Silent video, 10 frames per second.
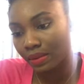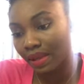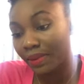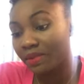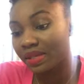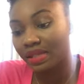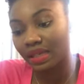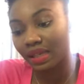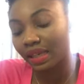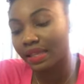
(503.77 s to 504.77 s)
On a même ici
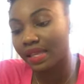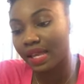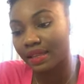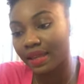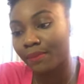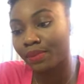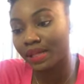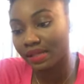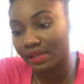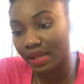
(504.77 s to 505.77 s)
quelqu'un qui a été
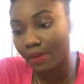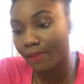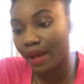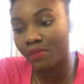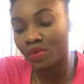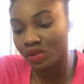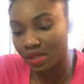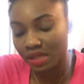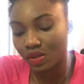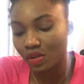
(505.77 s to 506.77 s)
blessé par
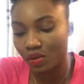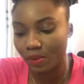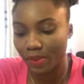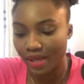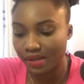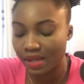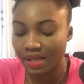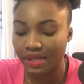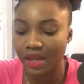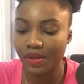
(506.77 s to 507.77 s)
multitude de personnes
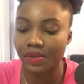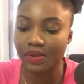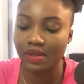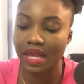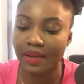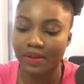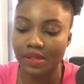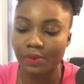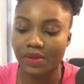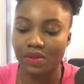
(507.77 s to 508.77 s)
et c'est à cause de cela que
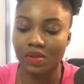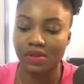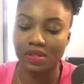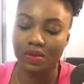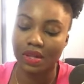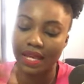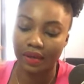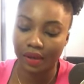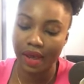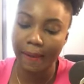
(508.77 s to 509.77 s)
cette personne a aussi de
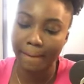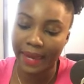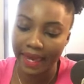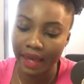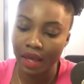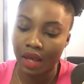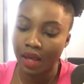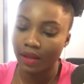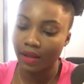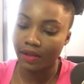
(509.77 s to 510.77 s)
l'aigreur. Mais
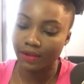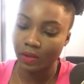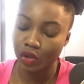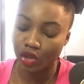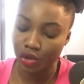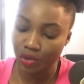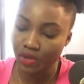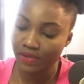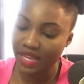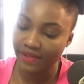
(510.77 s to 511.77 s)
euh, aujourd'hui,
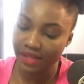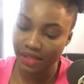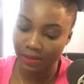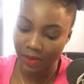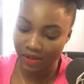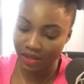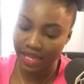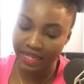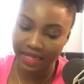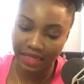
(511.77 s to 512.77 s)
vous avez cette
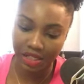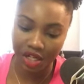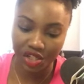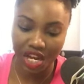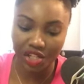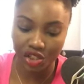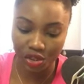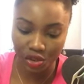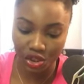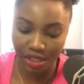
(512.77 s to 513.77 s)
personne-là qui cherche à
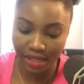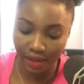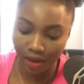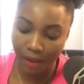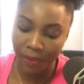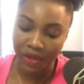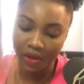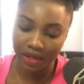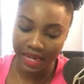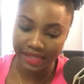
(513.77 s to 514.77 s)
changer, d'accord
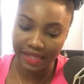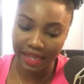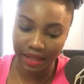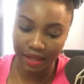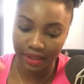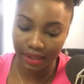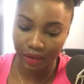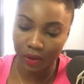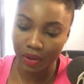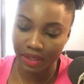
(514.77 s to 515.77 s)
On a ici quelqu'un qui
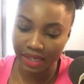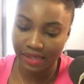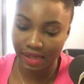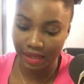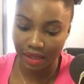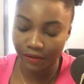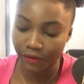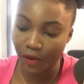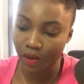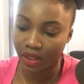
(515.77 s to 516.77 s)
reconnaît ses
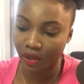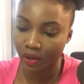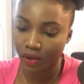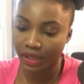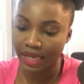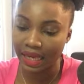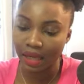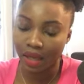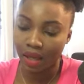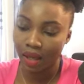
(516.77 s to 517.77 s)
défauts, qui reconnaît
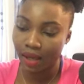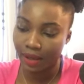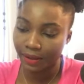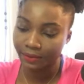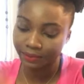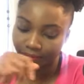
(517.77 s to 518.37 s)
euh,